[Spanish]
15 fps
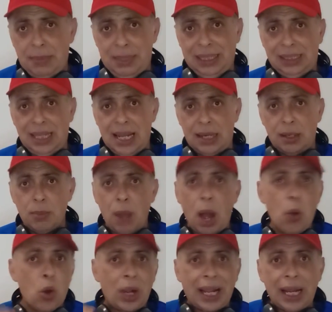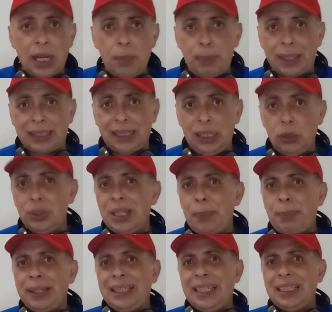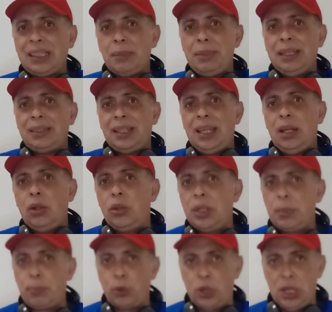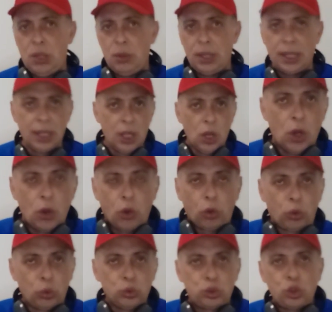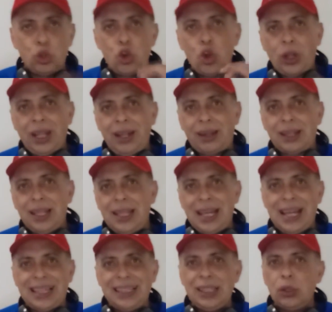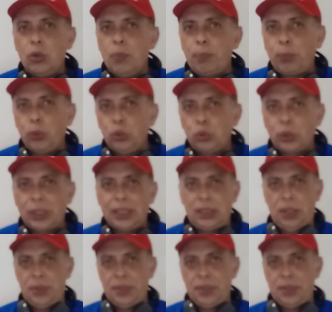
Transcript: a matar, a buscar el partido, independientemente de los disponibles. Russo no querrá dejar ningún punto en esta